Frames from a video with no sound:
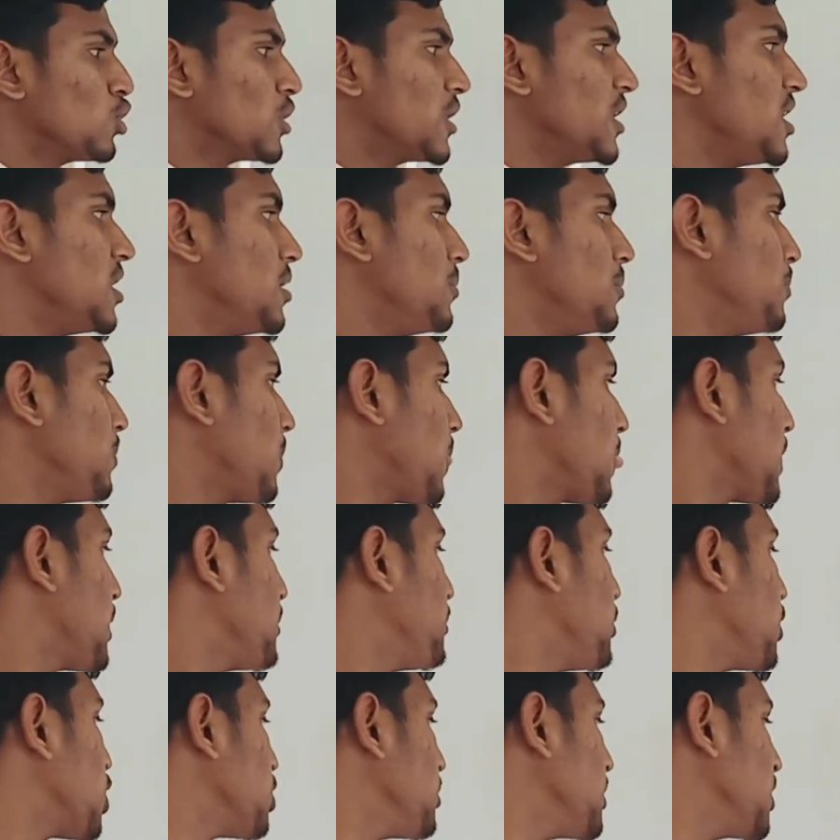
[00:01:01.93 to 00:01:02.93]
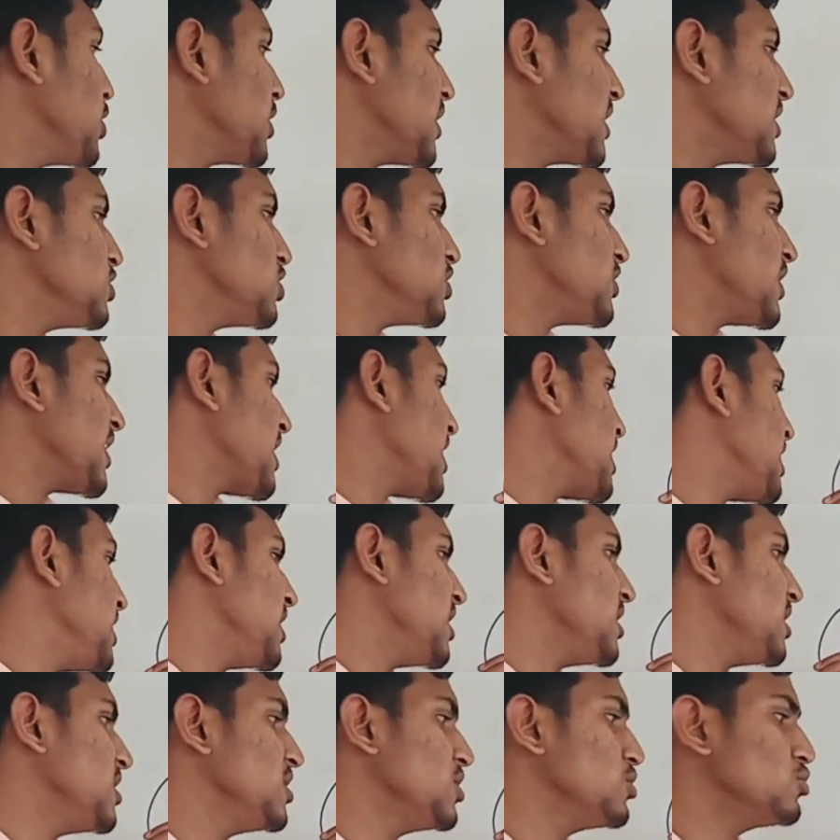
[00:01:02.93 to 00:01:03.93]
কি পরমাণুর কেন্দ্র থাকে কি
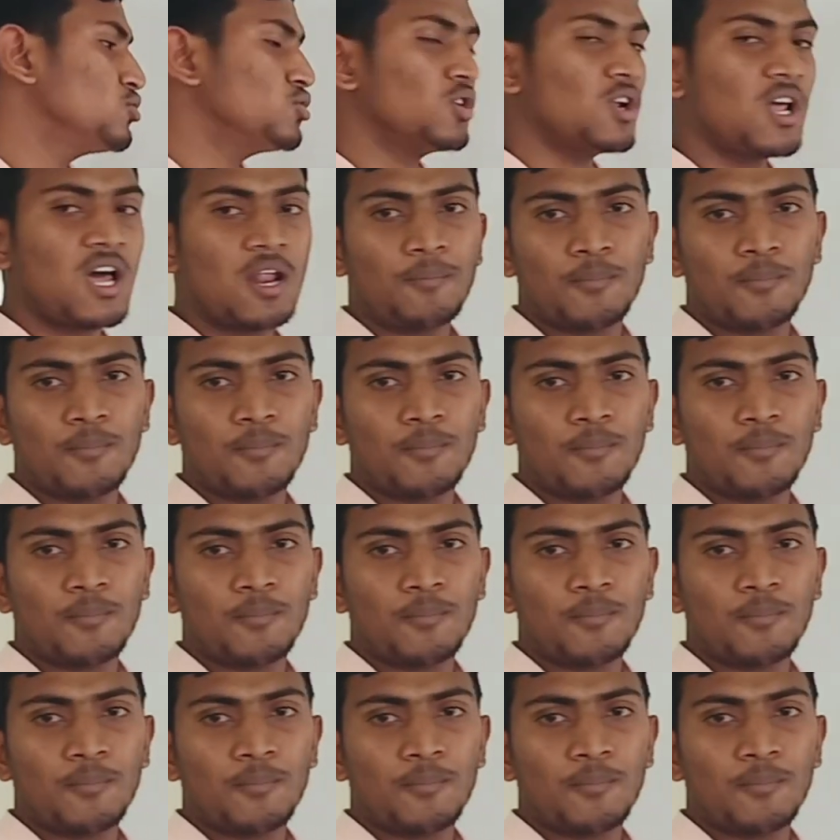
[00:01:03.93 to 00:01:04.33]
নিউটন আর